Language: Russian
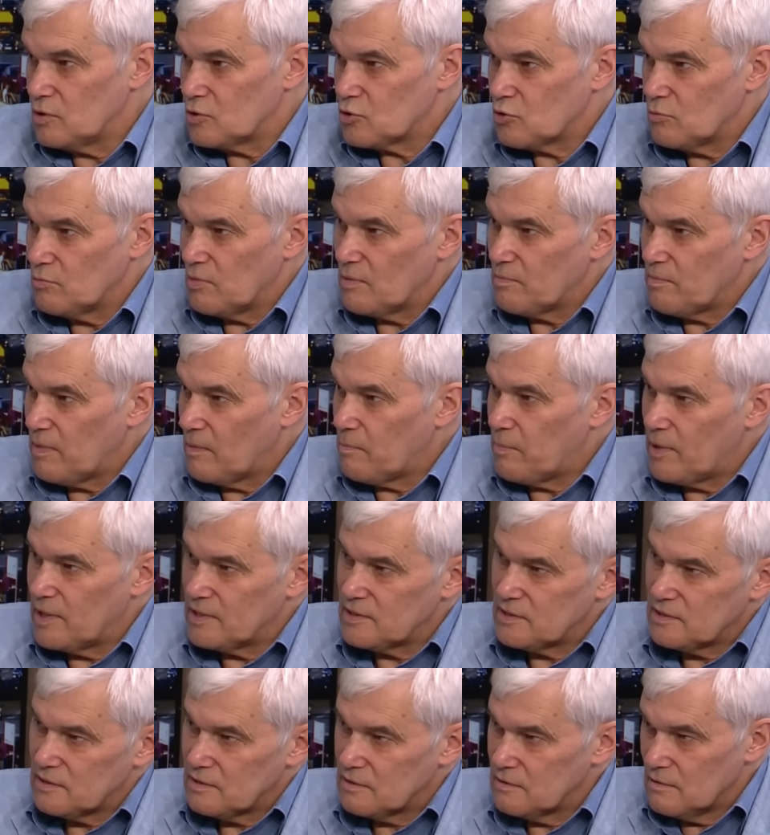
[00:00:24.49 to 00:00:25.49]
чтобы
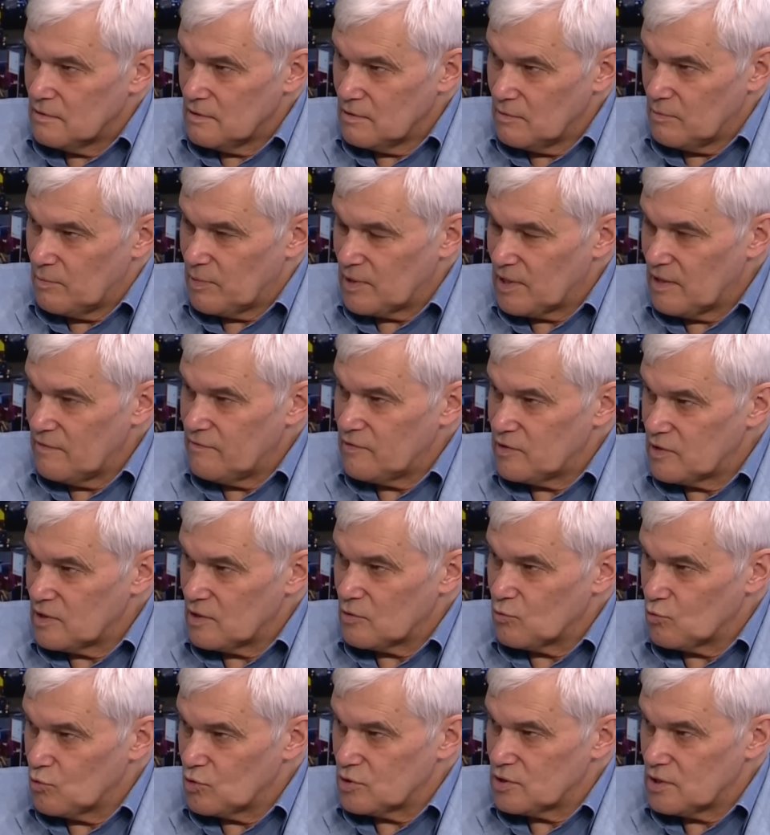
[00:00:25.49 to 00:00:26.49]
попасть и подавить
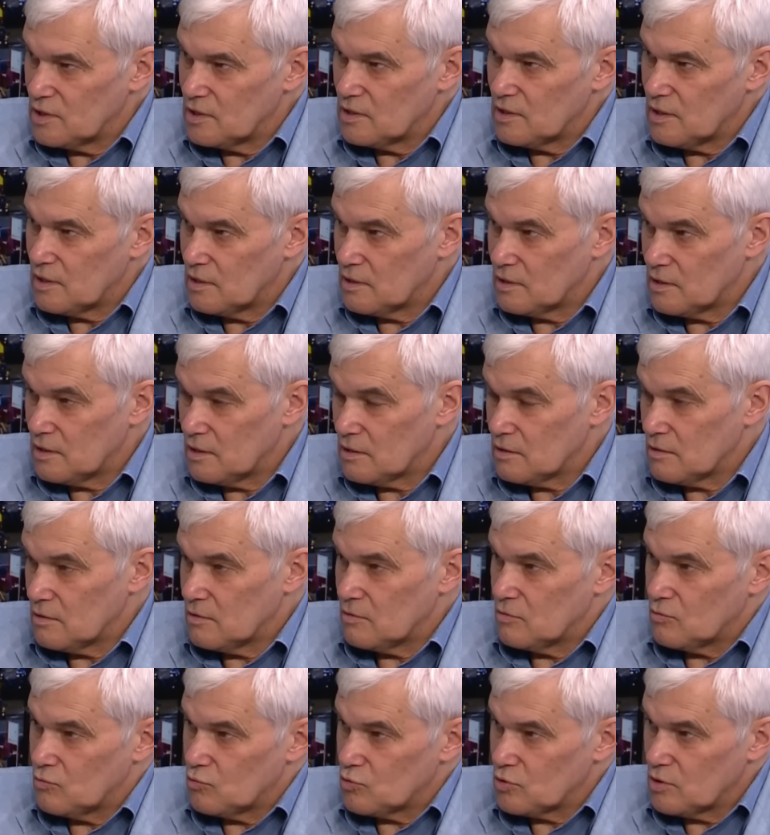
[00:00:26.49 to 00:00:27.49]
одну из этих антенн,
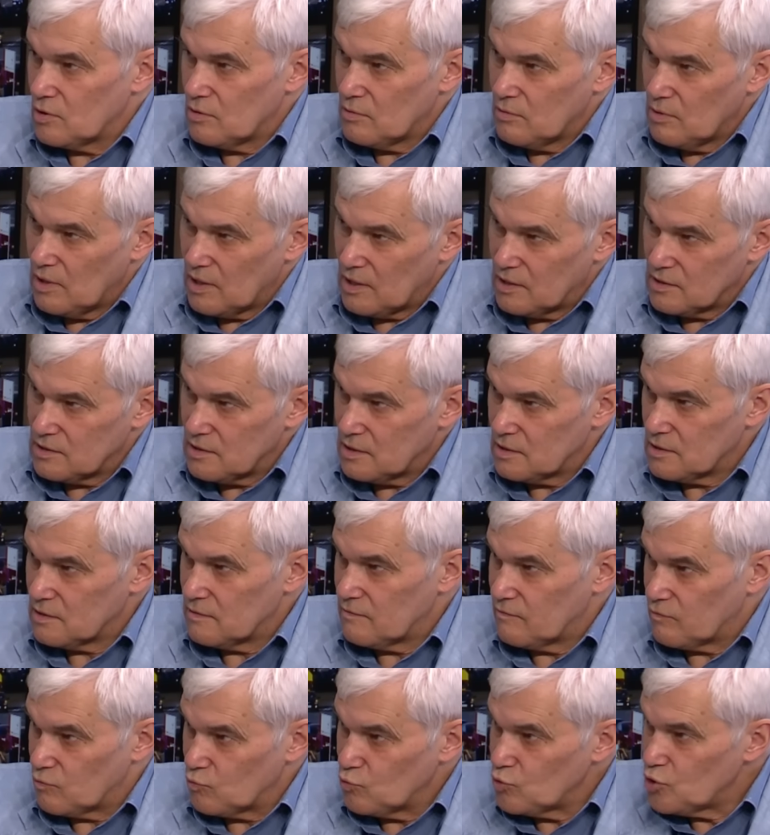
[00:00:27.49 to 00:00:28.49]
нужно оказаться
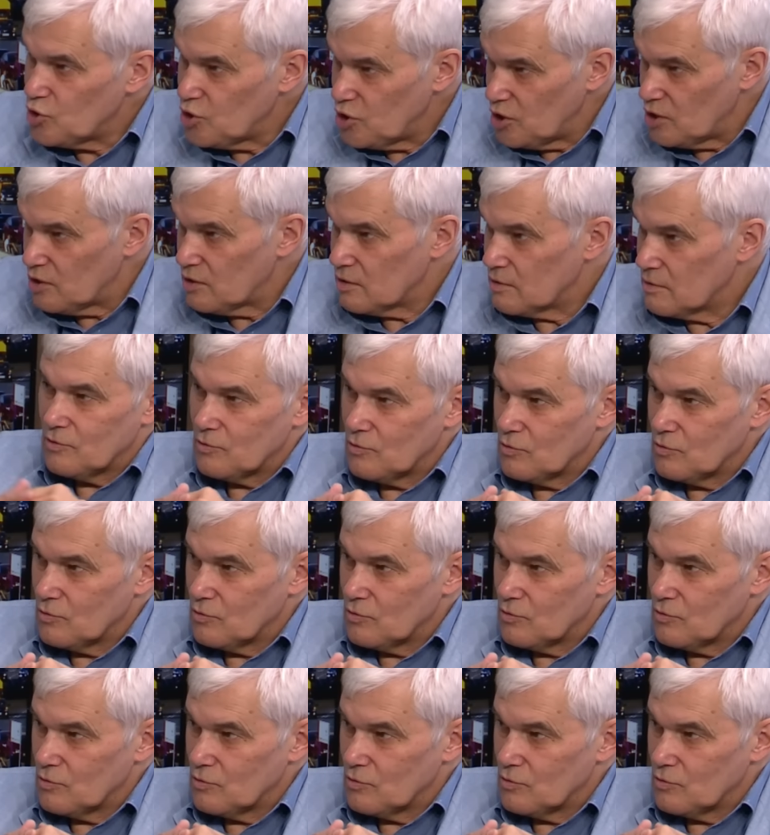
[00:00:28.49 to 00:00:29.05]
в луче.